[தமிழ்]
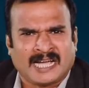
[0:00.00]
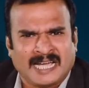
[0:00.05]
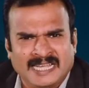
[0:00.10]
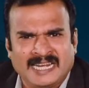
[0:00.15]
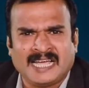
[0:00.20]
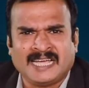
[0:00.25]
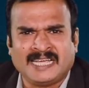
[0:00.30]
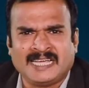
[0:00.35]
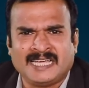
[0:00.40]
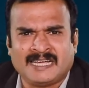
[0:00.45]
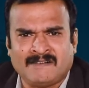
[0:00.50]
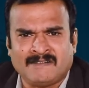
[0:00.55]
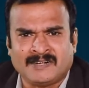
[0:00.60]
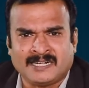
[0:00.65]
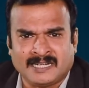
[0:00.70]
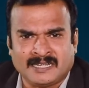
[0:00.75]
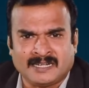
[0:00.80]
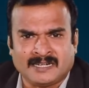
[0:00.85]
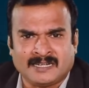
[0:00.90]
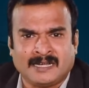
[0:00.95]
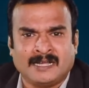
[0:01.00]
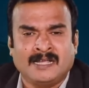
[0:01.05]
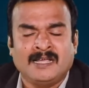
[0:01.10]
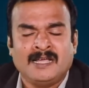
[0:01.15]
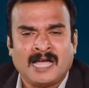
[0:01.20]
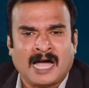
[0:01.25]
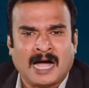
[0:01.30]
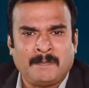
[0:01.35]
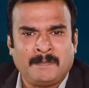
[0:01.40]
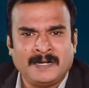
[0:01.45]
கைரேகையே அவங்ககிட்ட இருக்குது
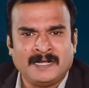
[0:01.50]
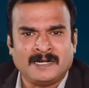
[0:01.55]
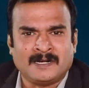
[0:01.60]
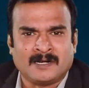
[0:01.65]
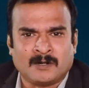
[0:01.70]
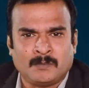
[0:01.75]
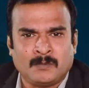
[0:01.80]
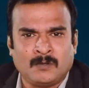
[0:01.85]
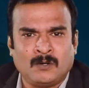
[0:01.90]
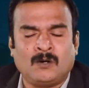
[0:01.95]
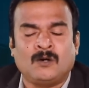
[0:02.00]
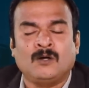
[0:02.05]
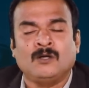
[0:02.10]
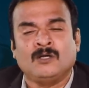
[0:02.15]
அப்படின்றப்போ